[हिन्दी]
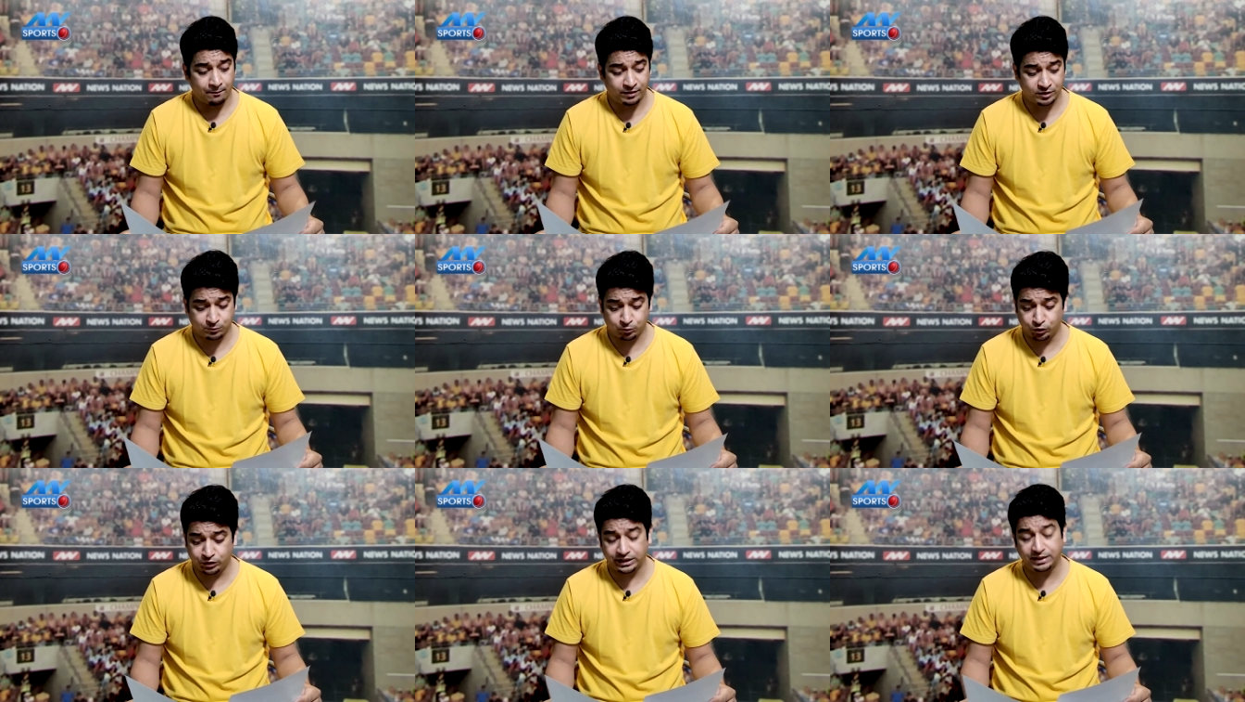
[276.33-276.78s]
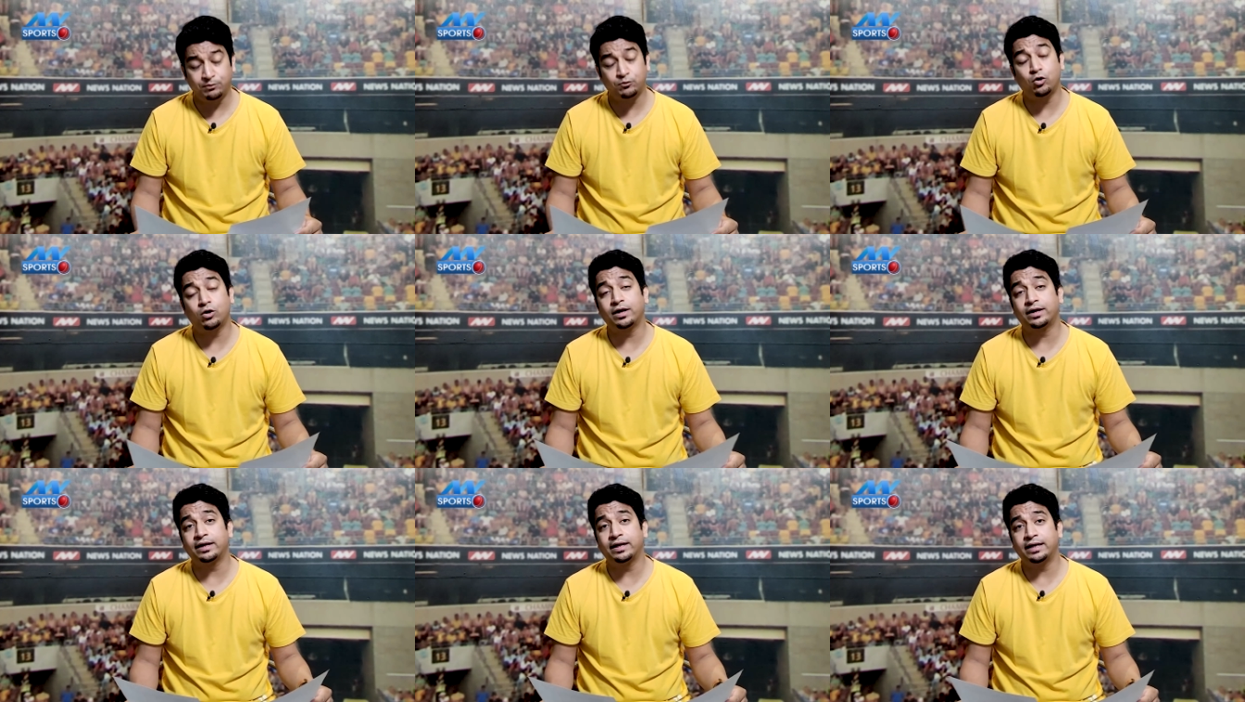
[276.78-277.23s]
मजबूत टीम
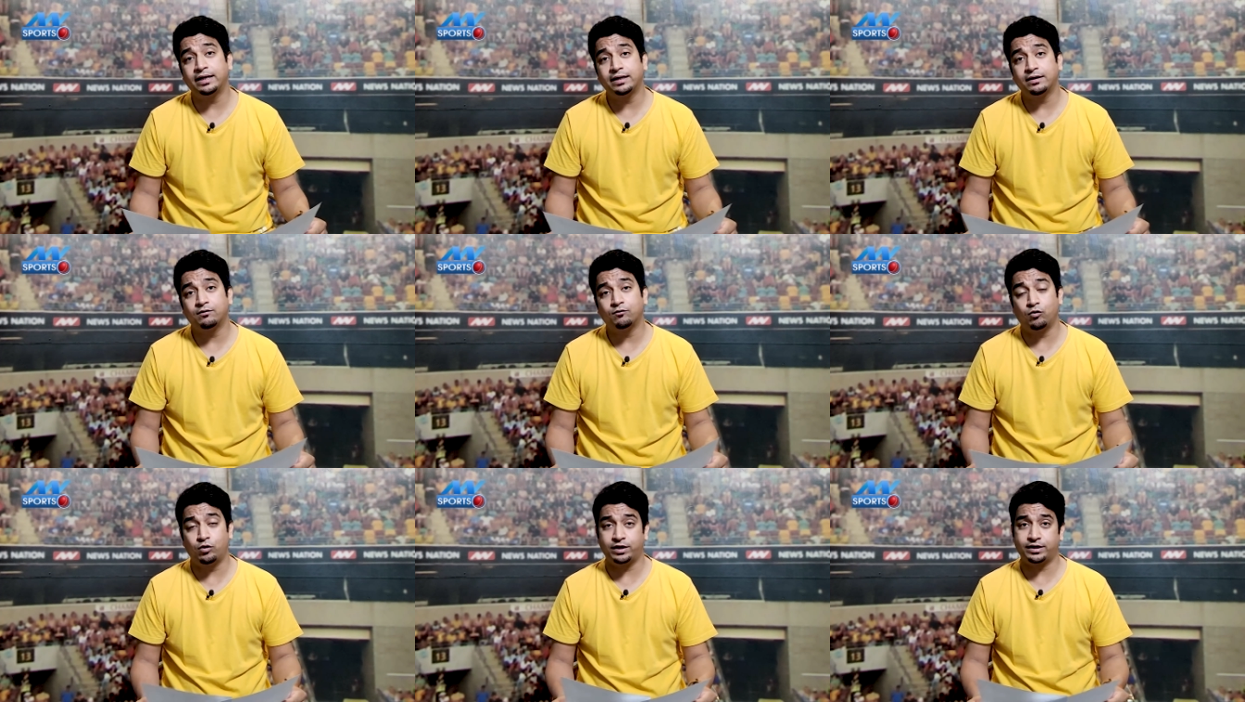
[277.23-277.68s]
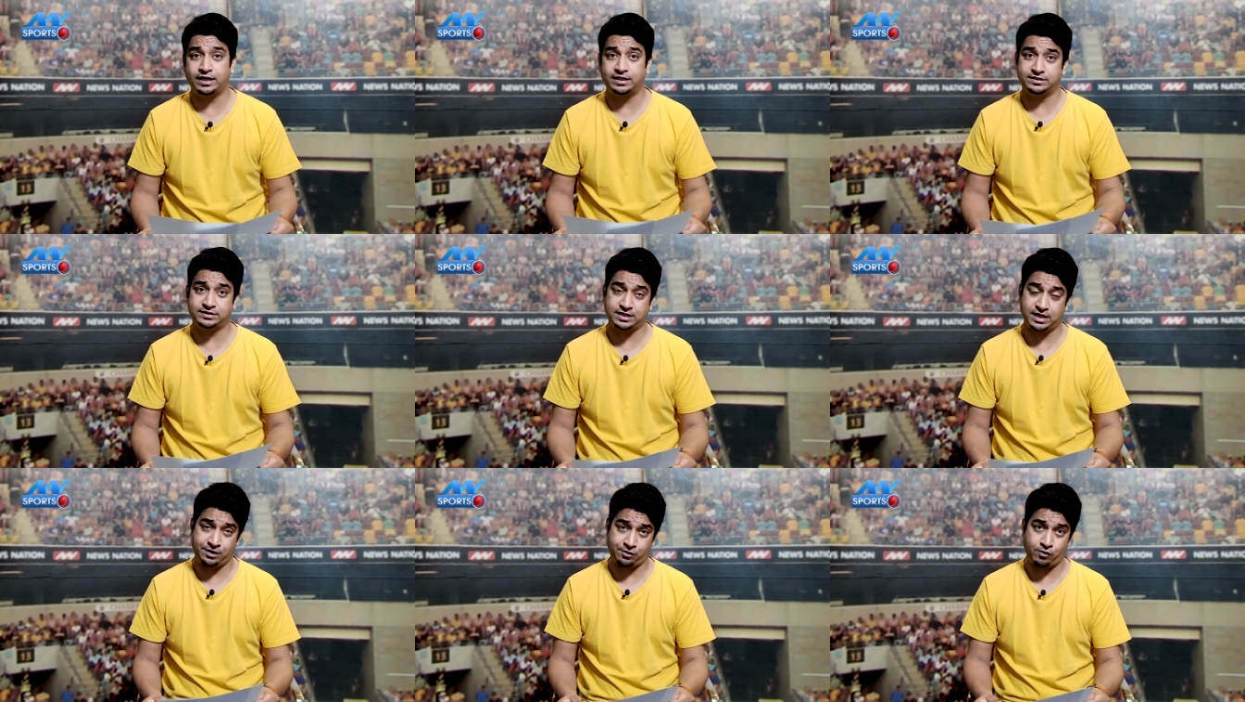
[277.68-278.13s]
को करना है वो है
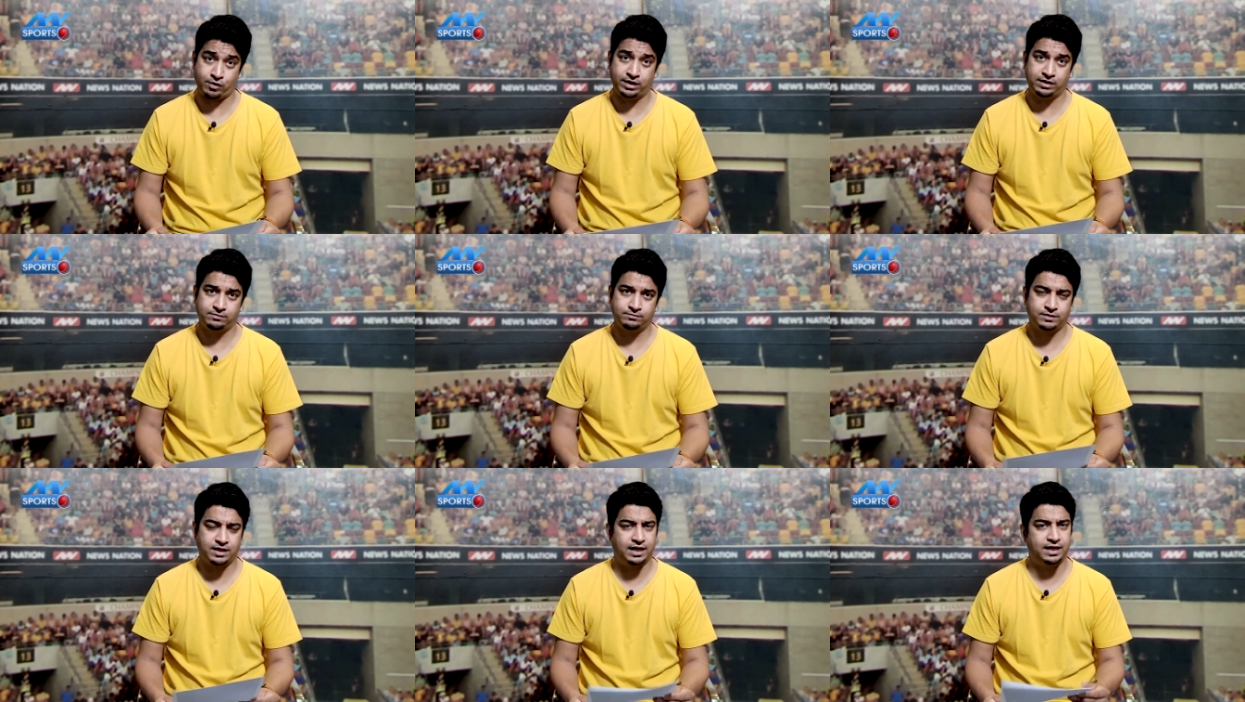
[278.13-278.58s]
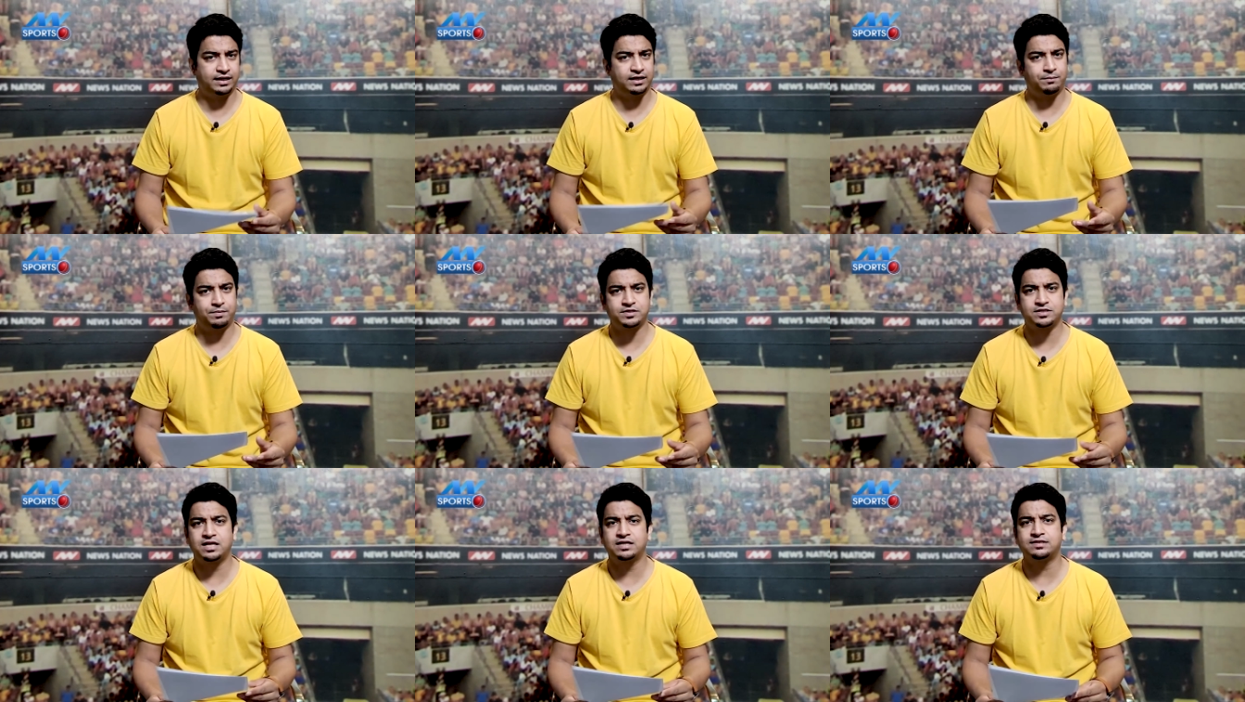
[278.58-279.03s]
राजस्थान रॉयल
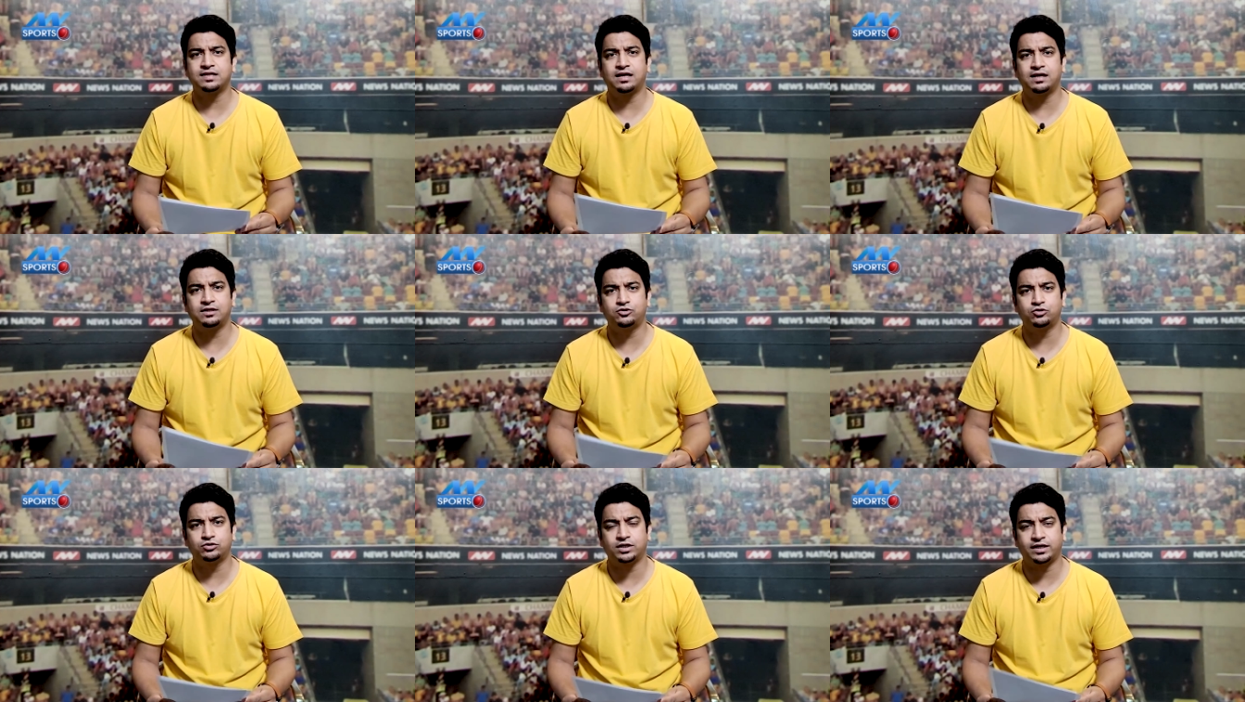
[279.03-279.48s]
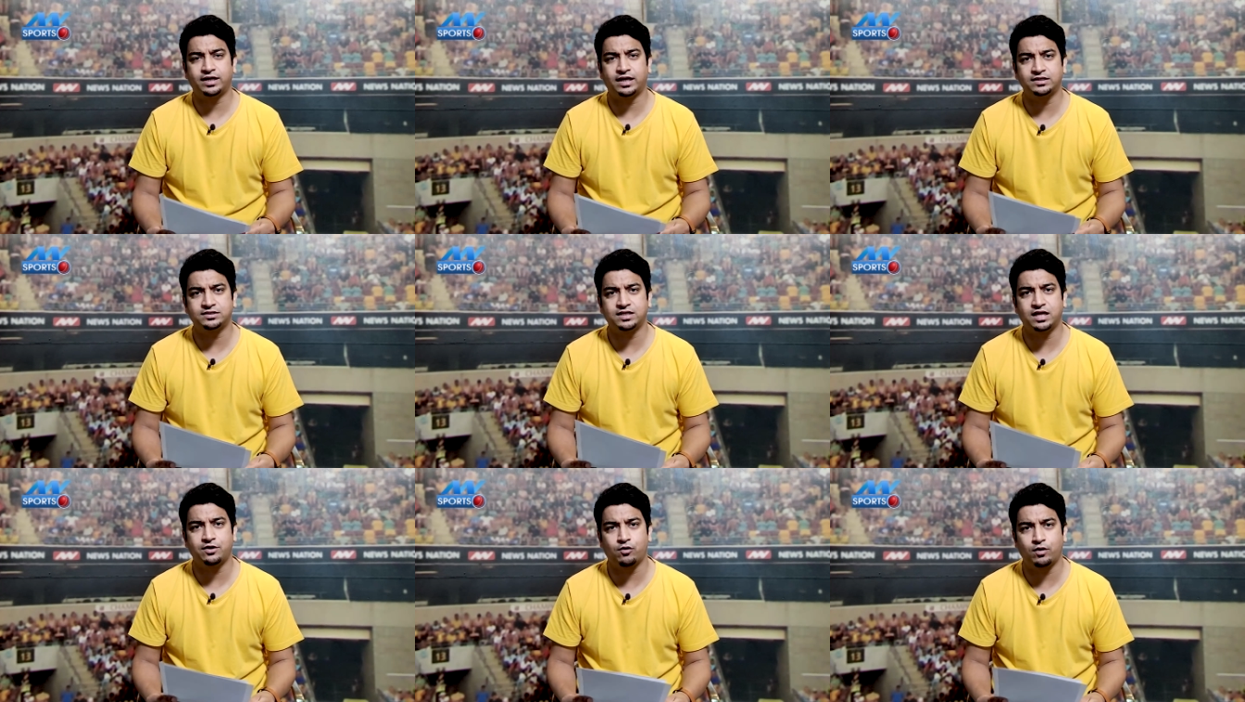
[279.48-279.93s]
हालांकि पिछला साल जो था
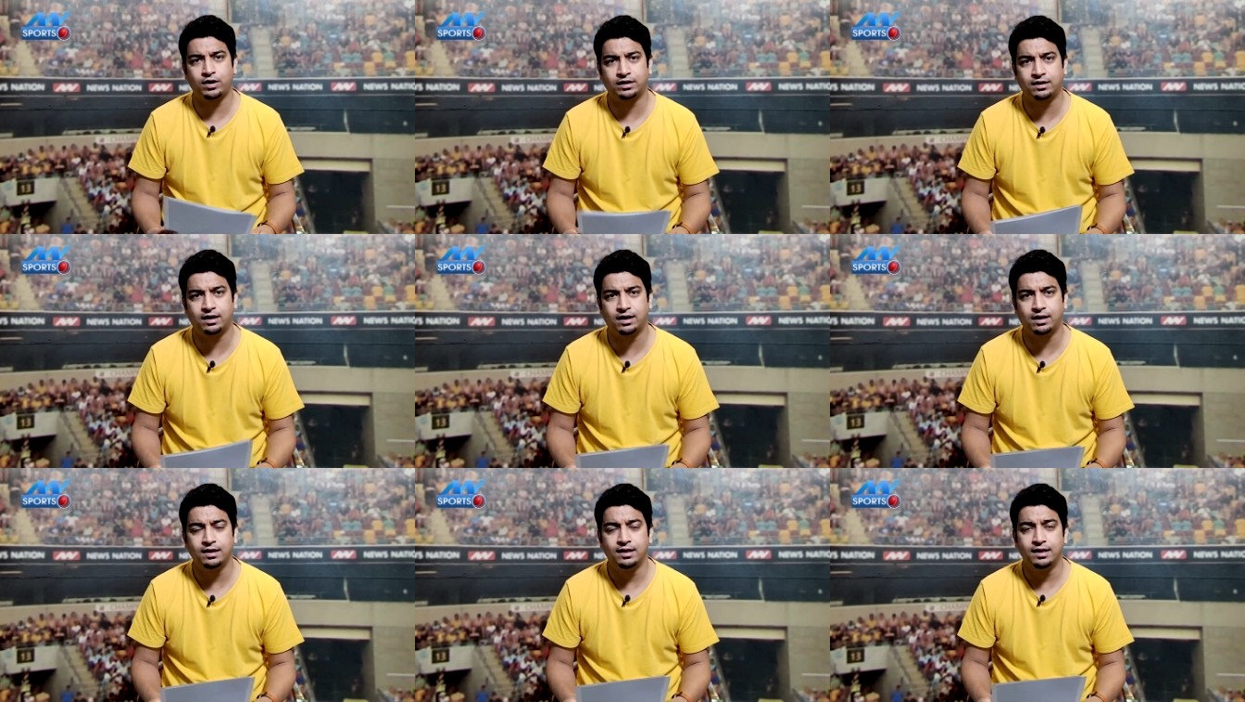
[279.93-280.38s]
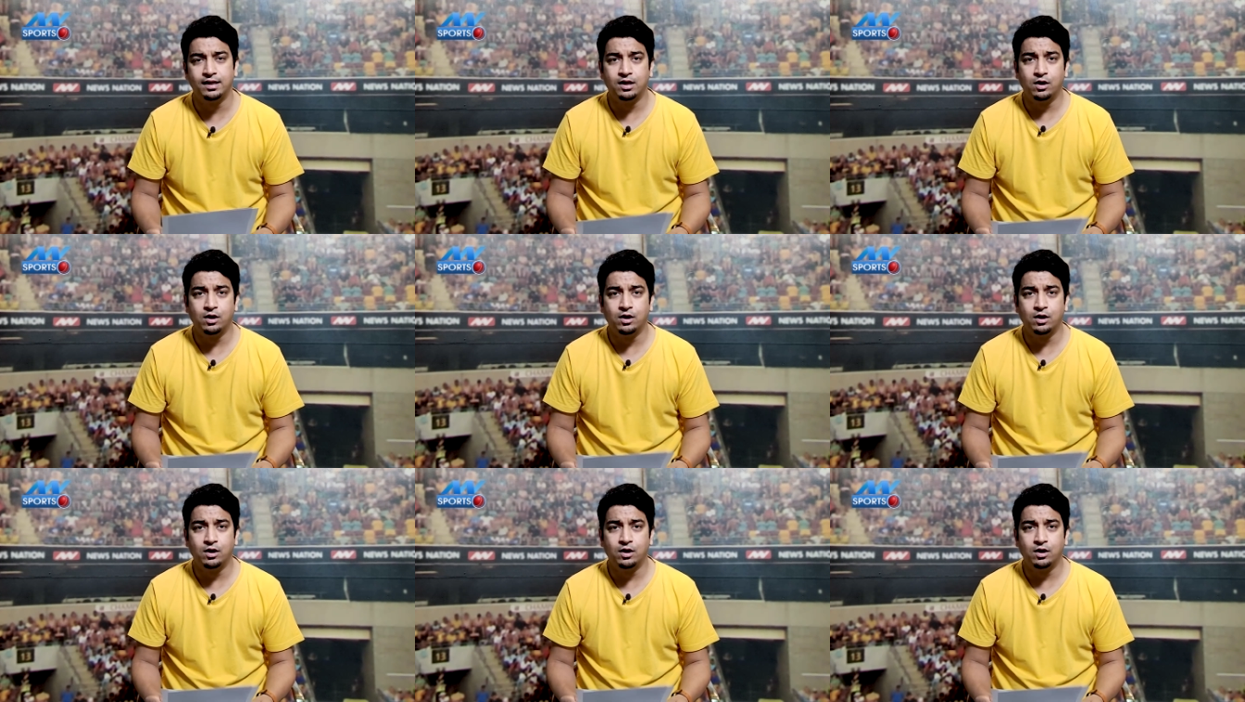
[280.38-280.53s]
राजस्थान रॉयल का